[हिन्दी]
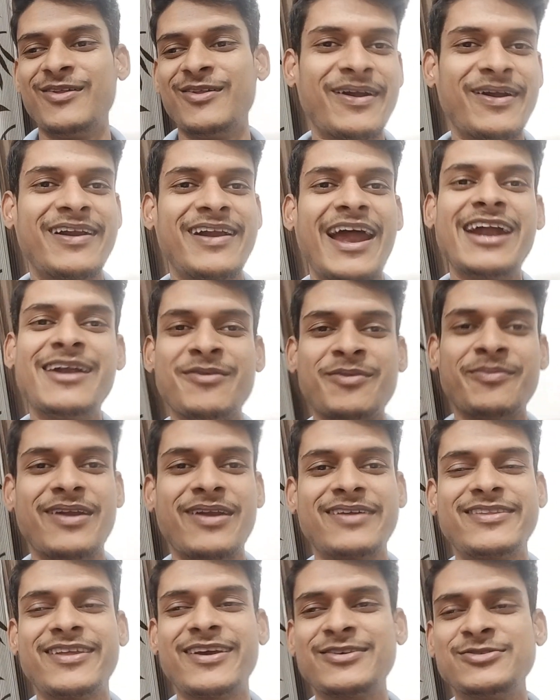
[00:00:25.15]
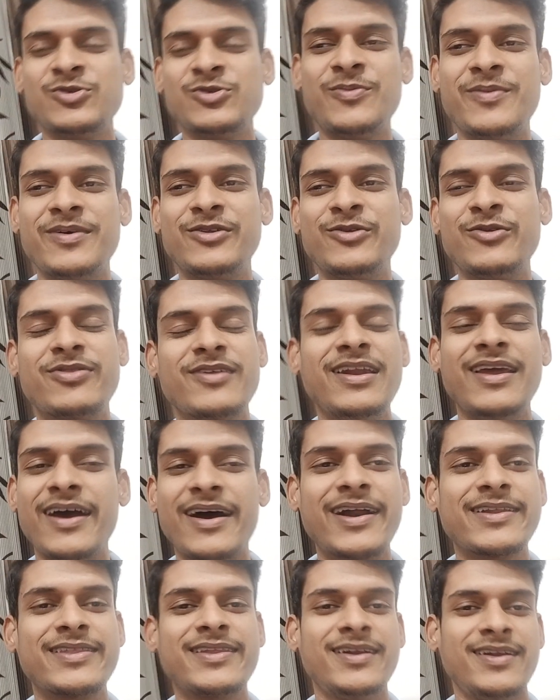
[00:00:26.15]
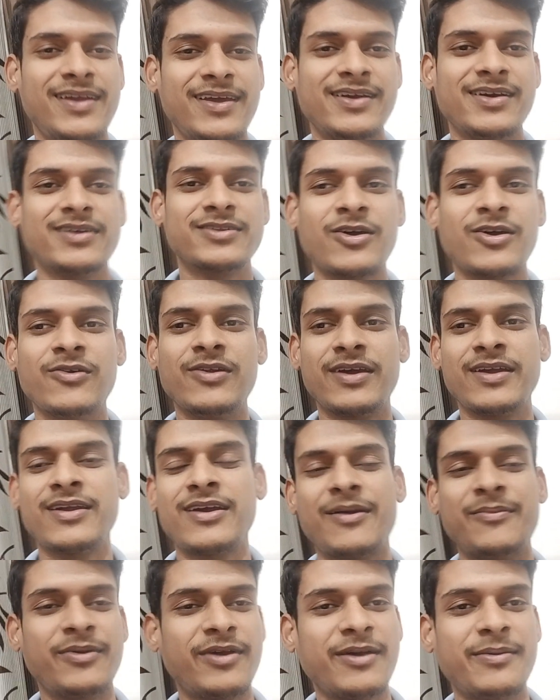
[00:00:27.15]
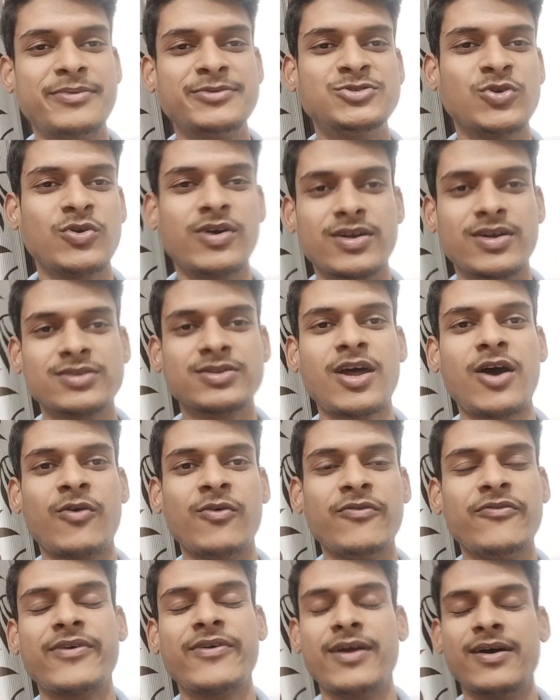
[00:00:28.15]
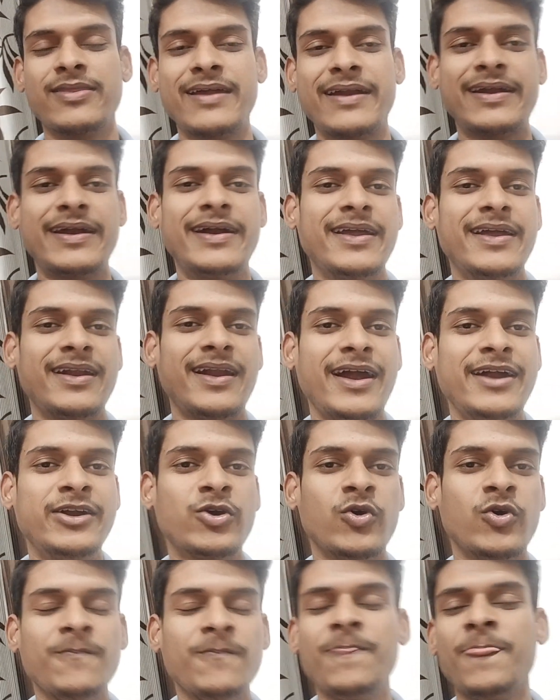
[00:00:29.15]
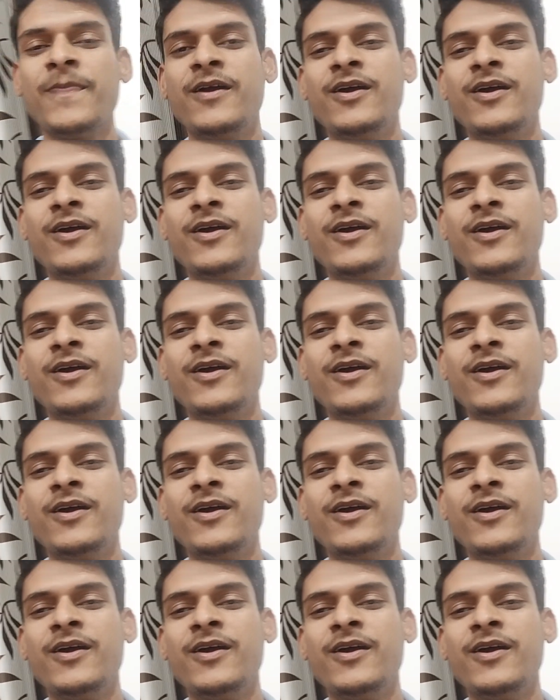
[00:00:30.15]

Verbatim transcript: एक बार नाइट में बनाते कि जो मैं यूजली हर दिन नहीं करता हूँ लेकिन कभी कभी जो करता हूँ सैटरडे नाइट को